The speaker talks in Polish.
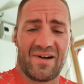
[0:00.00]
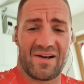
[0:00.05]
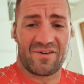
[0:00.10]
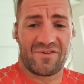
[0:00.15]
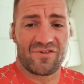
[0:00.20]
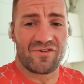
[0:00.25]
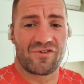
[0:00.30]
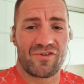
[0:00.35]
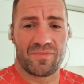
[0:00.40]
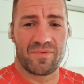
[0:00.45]
Tak
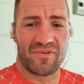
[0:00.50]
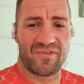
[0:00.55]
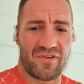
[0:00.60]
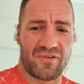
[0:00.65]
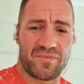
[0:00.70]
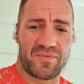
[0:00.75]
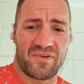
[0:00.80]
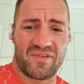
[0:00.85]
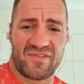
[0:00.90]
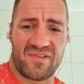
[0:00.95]
się dzisiaj
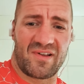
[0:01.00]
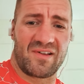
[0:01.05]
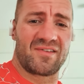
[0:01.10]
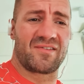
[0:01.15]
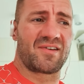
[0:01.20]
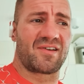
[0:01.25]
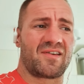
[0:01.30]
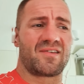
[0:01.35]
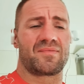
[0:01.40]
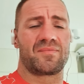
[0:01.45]
poznać moje zdanie,
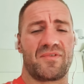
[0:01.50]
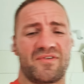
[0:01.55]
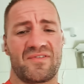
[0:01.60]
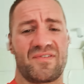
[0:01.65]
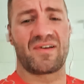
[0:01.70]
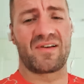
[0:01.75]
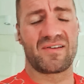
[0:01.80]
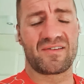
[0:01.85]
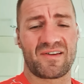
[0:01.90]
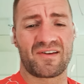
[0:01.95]
tak jest moje
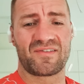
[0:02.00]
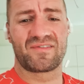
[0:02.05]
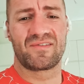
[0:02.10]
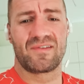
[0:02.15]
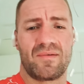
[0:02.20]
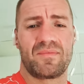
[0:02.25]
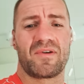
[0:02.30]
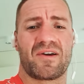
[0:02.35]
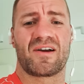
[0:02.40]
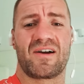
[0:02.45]
zdanie, teraz
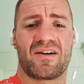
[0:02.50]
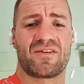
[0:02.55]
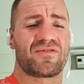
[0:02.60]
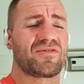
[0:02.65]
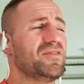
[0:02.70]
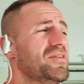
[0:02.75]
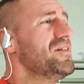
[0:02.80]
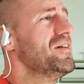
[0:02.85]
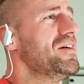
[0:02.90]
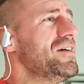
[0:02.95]
idę
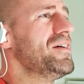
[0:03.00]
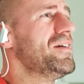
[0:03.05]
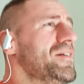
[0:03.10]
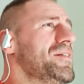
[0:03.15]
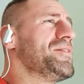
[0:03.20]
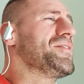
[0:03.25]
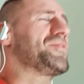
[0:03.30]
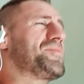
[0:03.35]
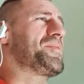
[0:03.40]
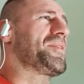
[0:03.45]
biegać,
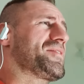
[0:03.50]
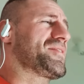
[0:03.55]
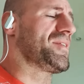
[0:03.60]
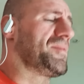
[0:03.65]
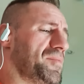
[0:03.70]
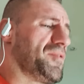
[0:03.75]
jest piękna